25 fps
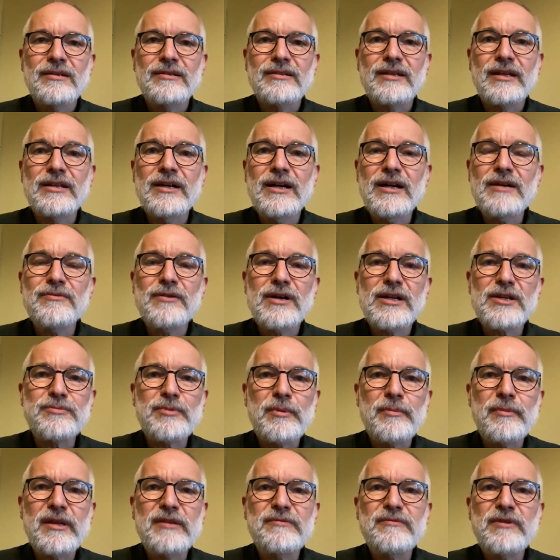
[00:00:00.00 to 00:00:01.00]
Danach war ich
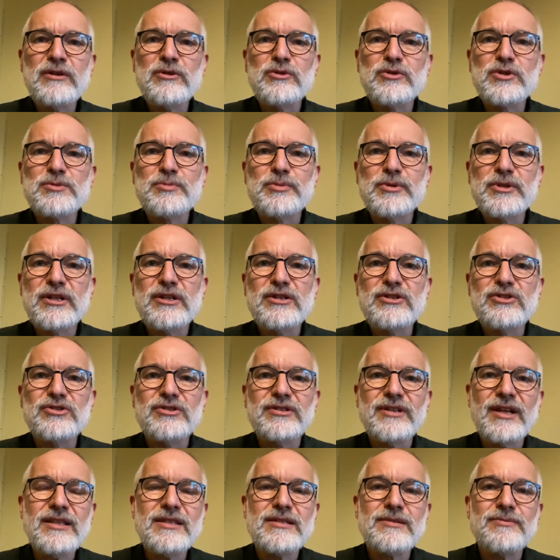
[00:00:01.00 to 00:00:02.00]
beim
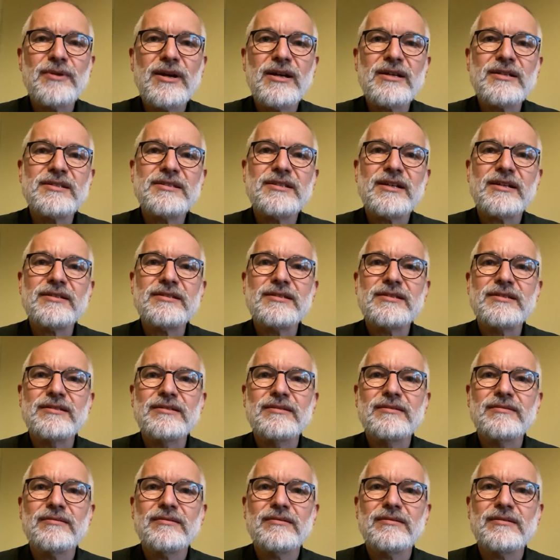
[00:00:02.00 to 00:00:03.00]
Entwicklungspolitischen Netzwerk
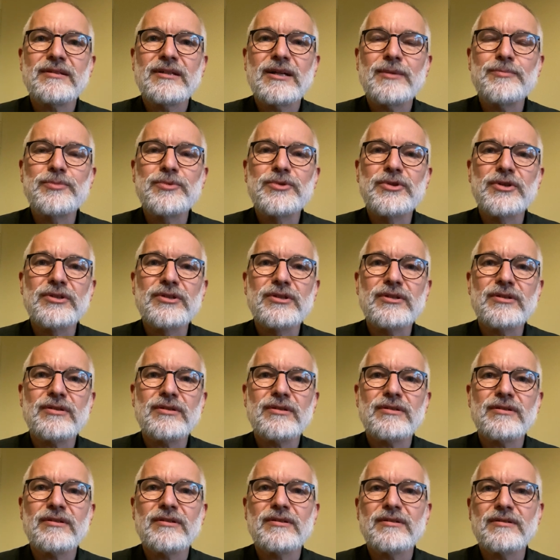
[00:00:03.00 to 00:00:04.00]
Sachsen, habe
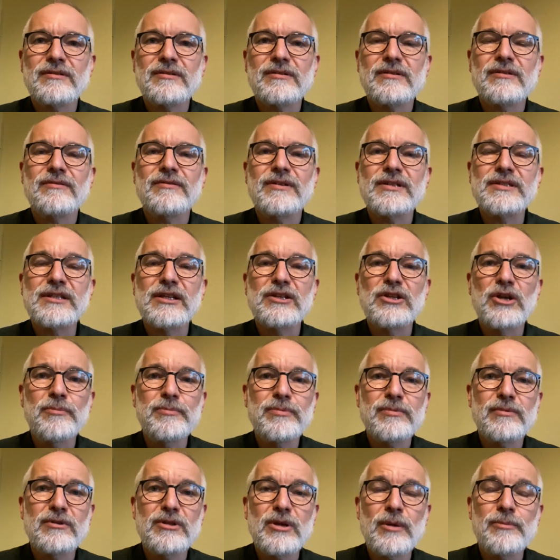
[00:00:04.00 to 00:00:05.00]
dort quasi
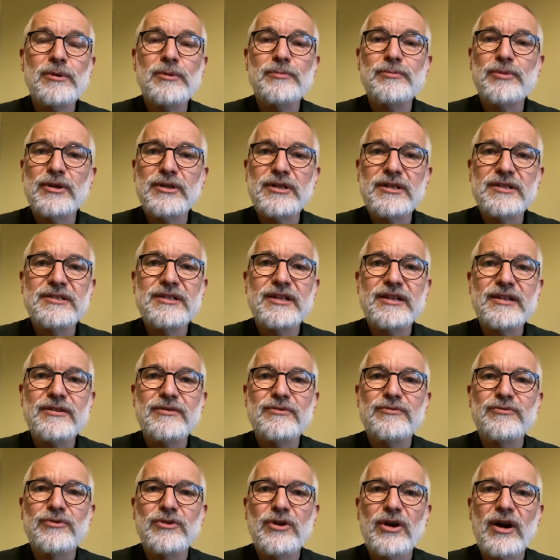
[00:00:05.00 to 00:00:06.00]
Lobbypolitik
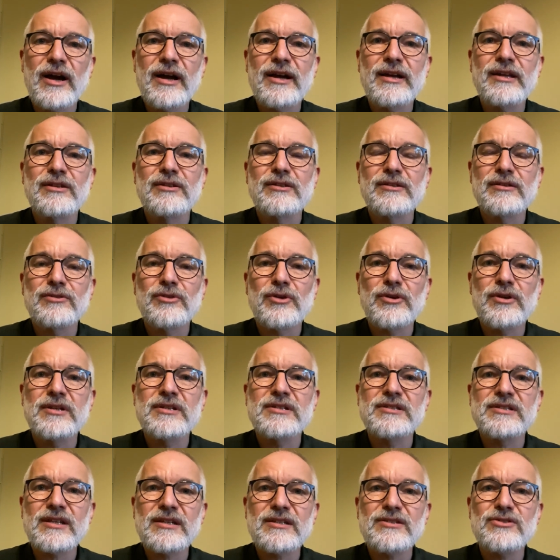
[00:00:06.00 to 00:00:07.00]
für ein
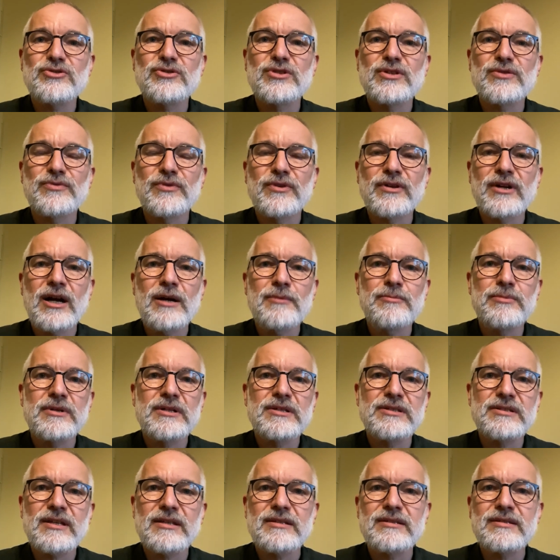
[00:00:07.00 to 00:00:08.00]
neues sächsisches
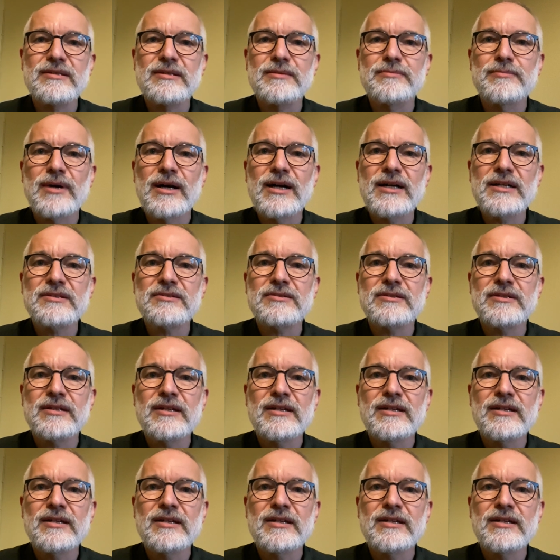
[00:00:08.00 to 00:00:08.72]
Vergabegesetz gemacht